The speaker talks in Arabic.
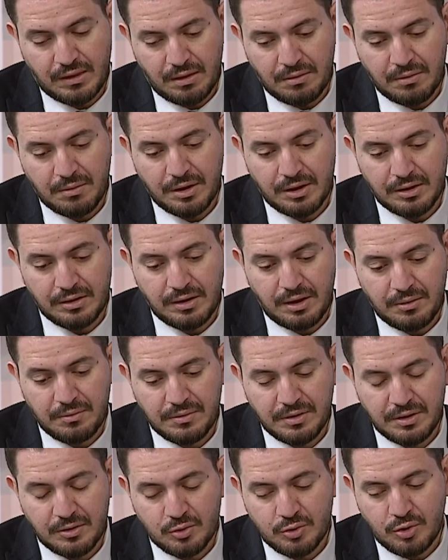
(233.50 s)
تمام الدم
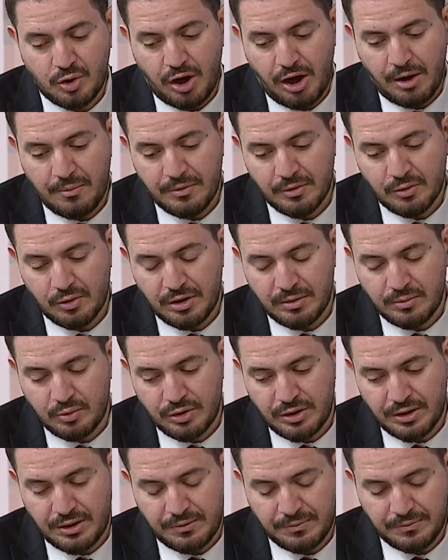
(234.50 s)
من لونه أحمر ولا
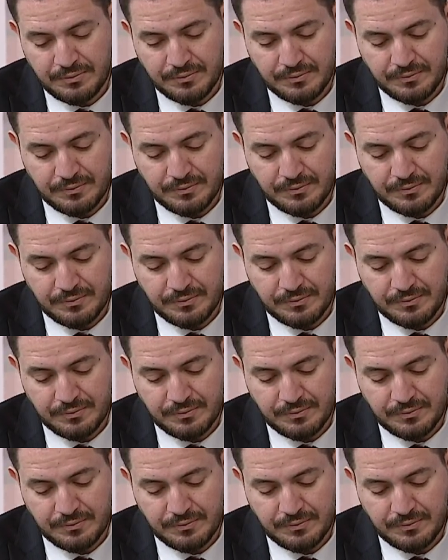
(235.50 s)
بني؟